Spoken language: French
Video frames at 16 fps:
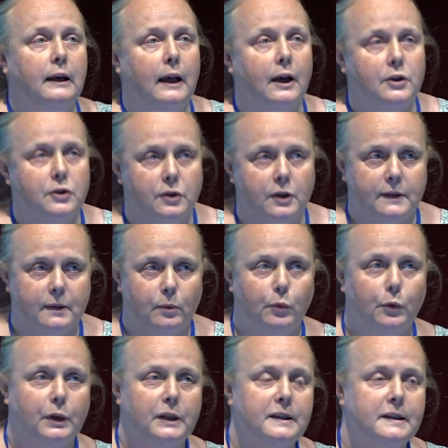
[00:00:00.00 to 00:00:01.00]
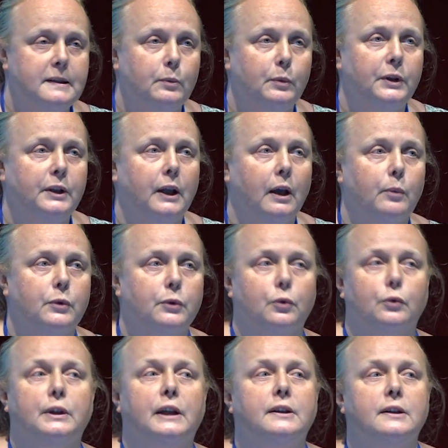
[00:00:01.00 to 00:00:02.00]
large, hein. c'est pluridisciplinaire
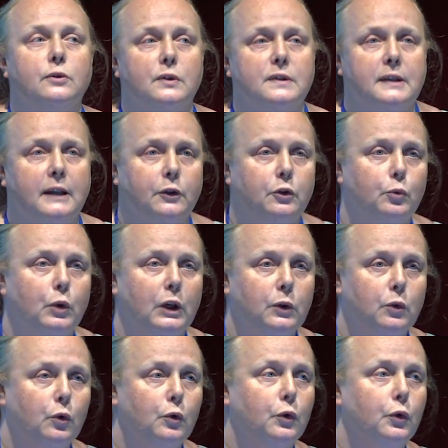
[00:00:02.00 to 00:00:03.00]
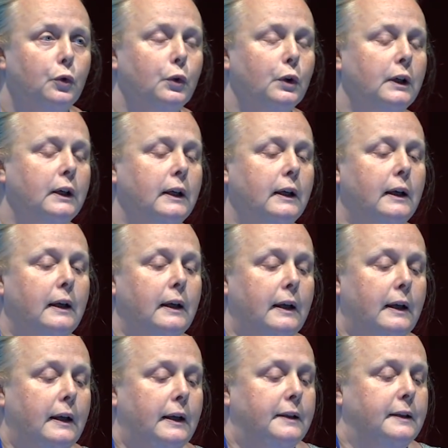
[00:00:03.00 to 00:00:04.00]
puisqu'on a des auxiliaires de puériculture,
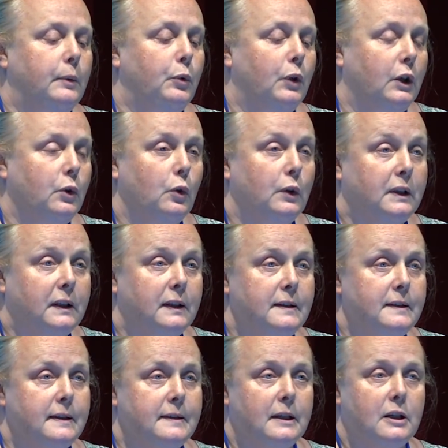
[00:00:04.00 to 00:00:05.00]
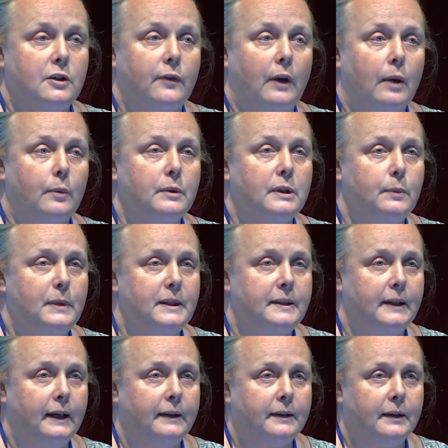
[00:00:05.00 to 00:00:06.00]
des puéricultrices, des sages-femmes, des
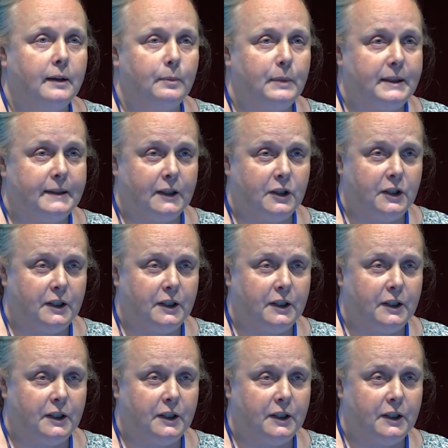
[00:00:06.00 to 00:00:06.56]
pédiatres, médecins